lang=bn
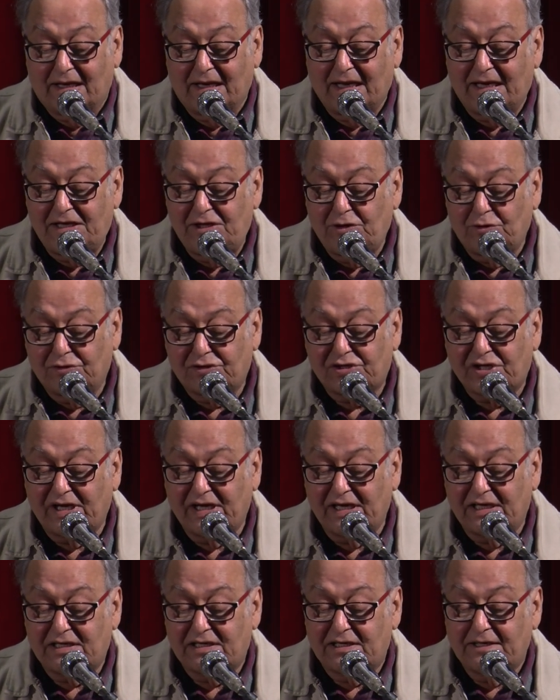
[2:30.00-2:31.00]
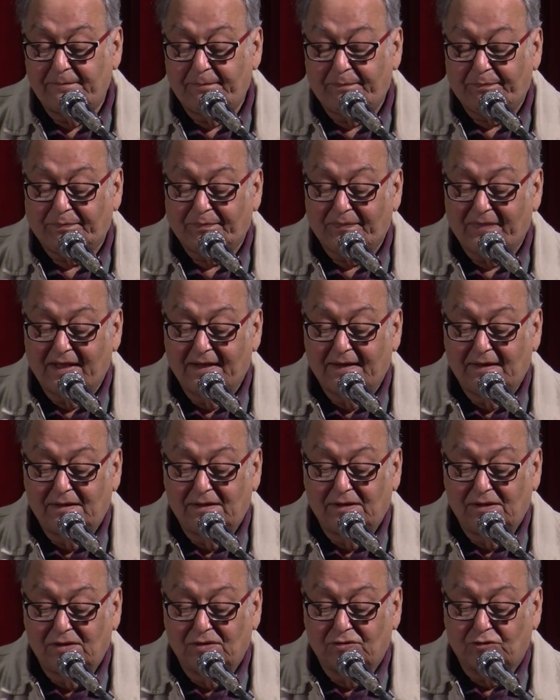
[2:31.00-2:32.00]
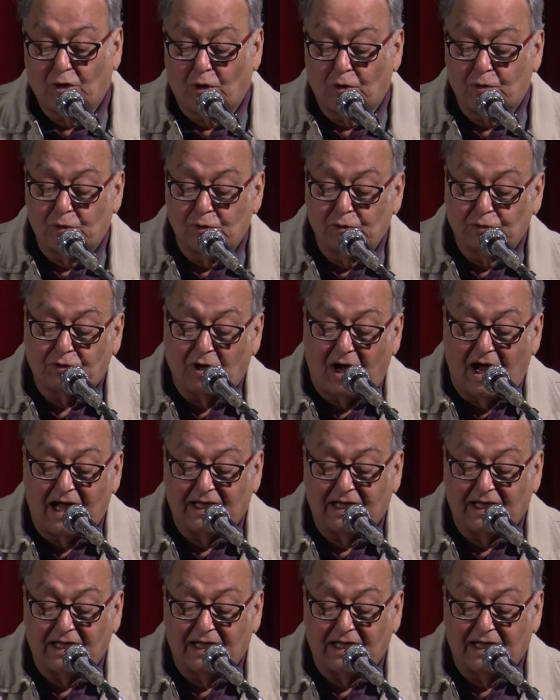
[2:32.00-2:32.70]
রেডিও সেট তখনও তো